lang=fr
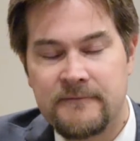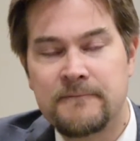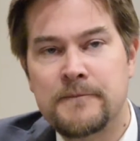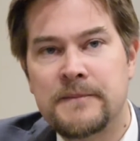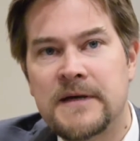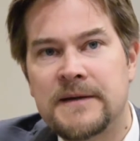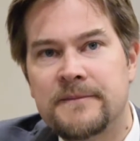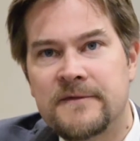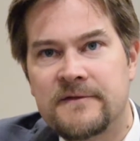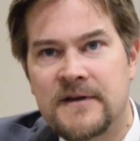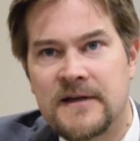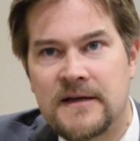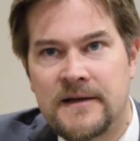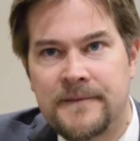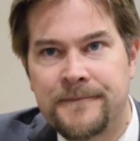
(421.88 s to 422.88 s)
même
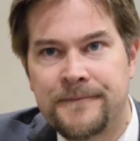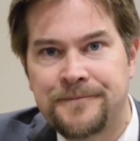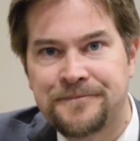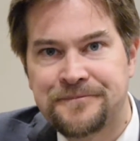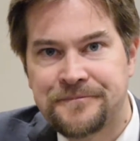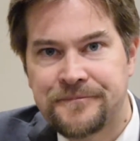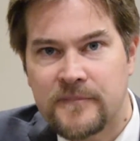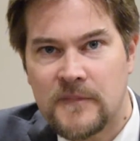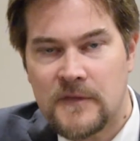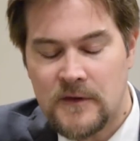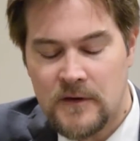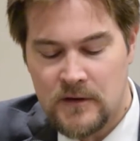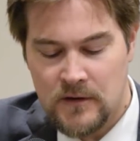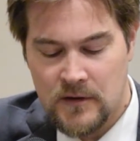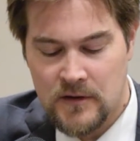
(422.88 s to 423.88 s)
veine,
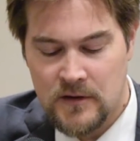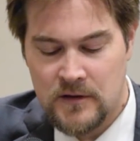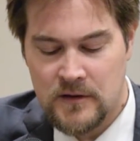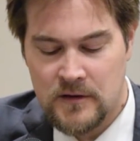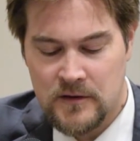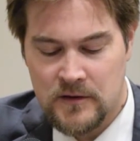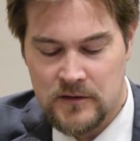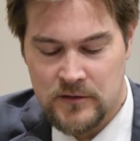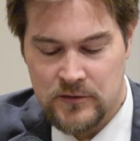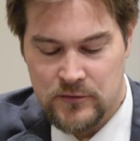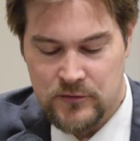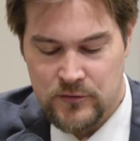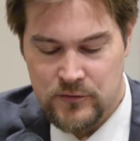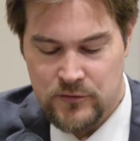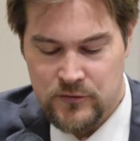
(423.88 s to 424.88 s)
euh,
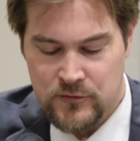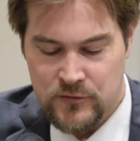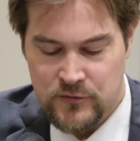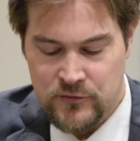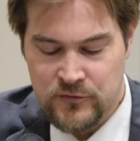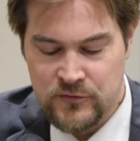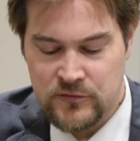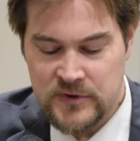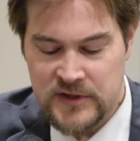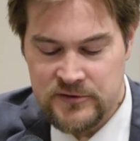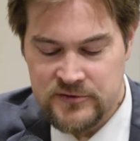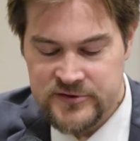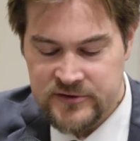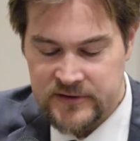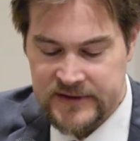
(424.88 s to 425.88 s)
nous
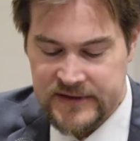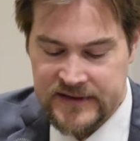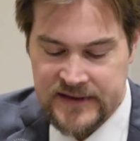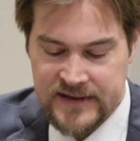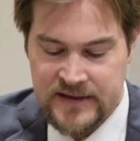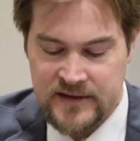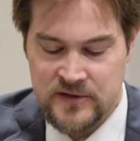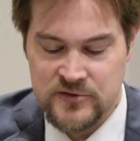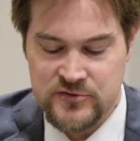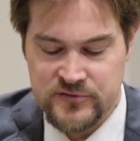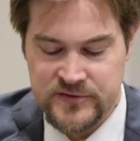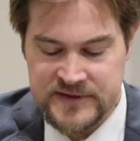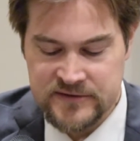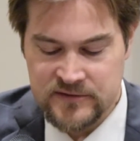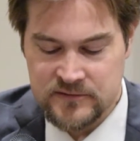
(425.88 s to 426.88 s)

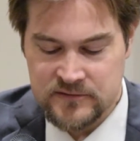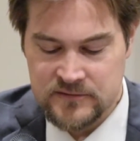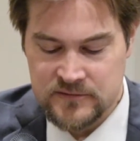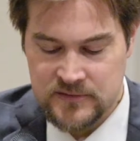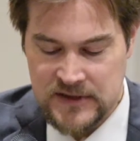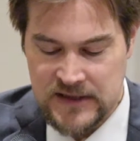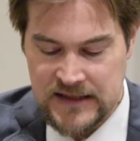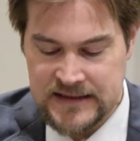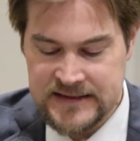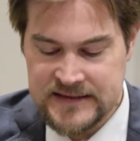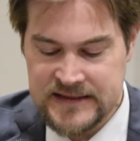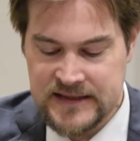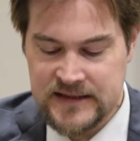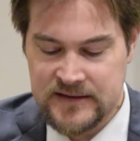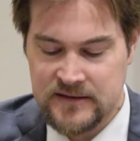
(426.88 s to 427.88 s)
réjouissons à
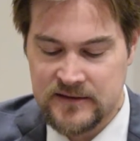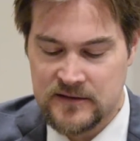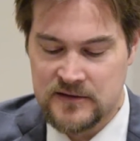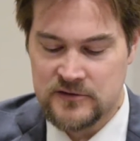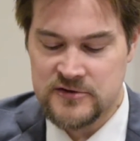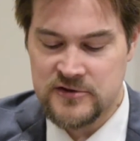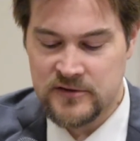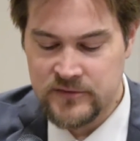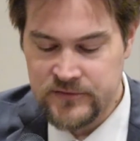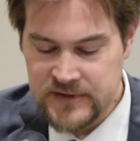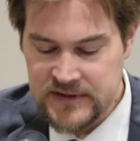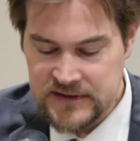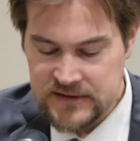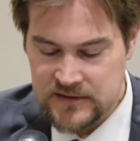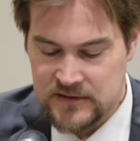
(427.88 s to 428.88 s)
l'idée
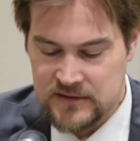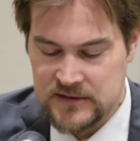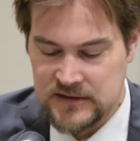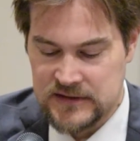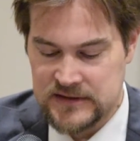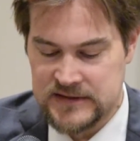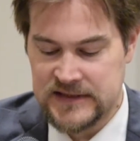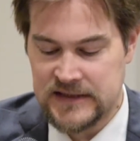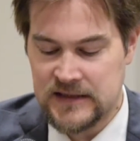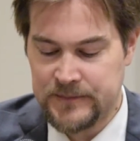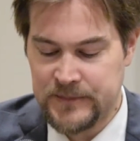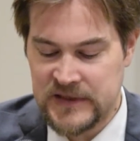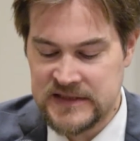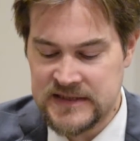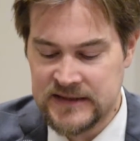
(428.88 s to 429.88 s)
qu'aujourd'hui sera
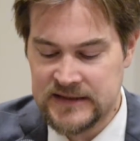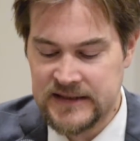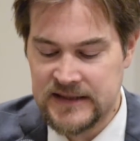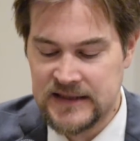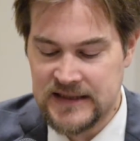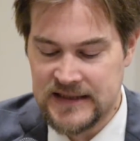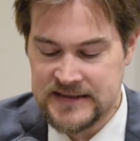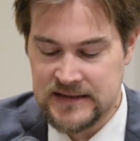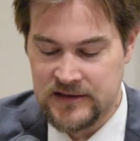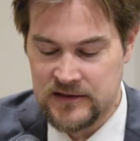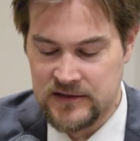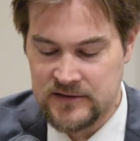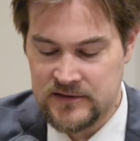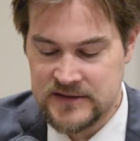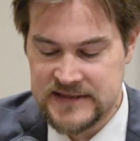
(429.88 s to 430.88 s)
présenté
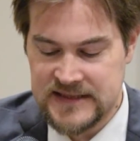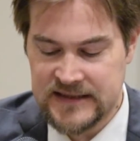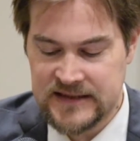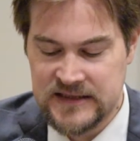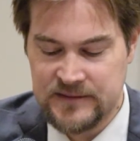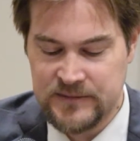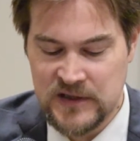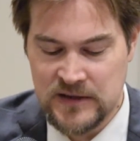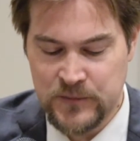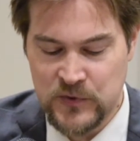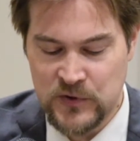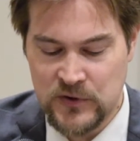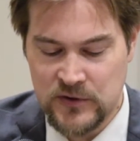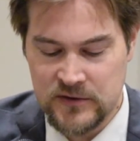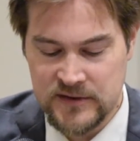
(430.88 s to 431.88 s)
le cinquième
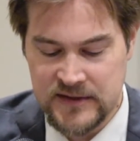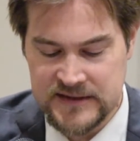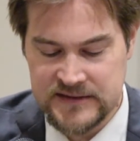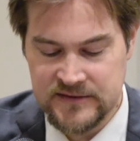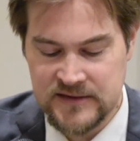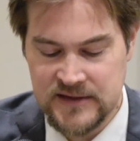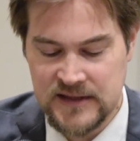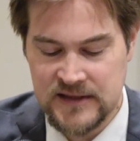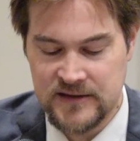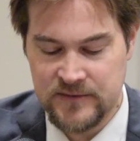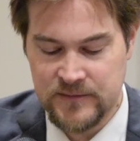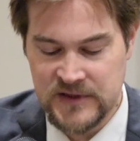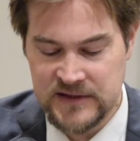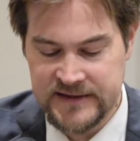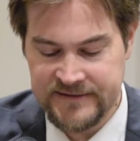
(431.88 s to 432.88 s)
rapport national
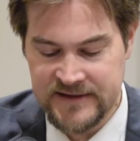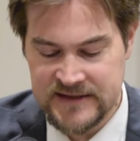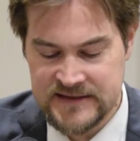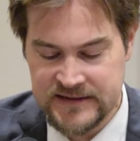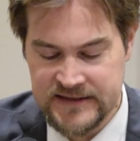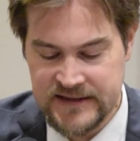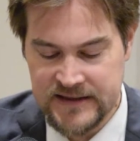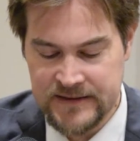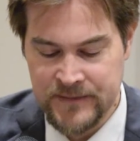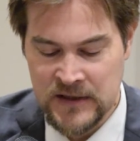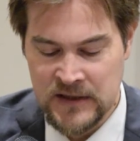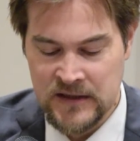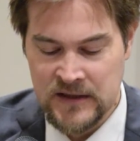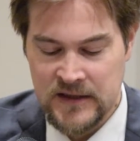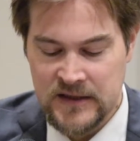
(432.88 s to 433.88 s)
de biodiversité,
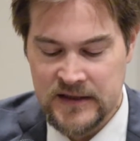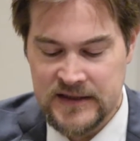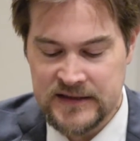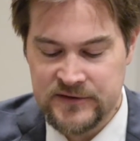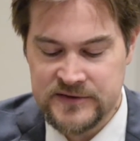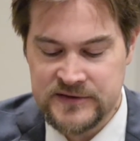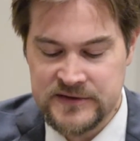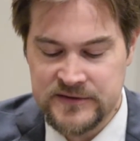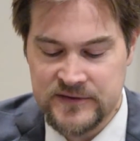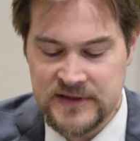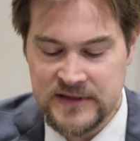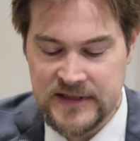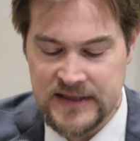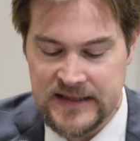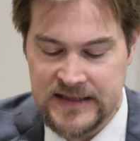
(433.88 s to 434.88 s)
qui est aussi
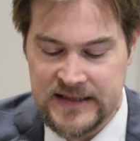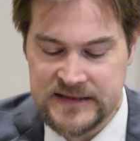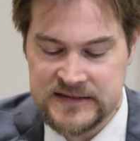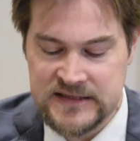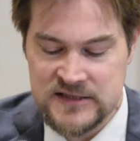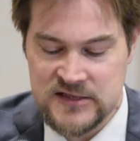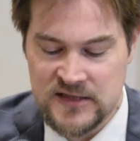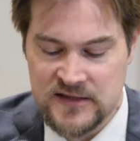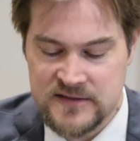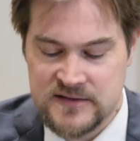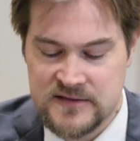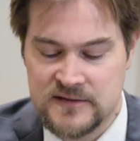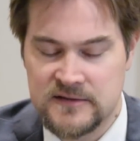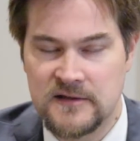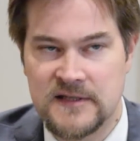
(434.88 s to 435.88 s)
une
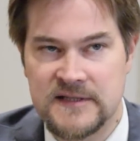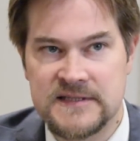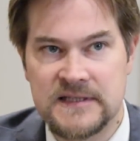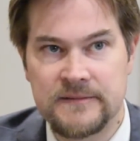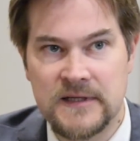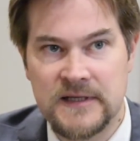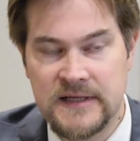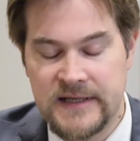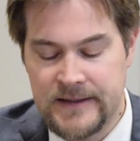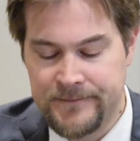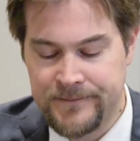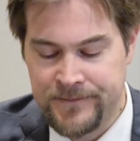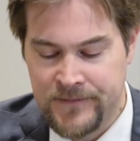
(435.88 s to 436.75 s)
exigence de la CBD.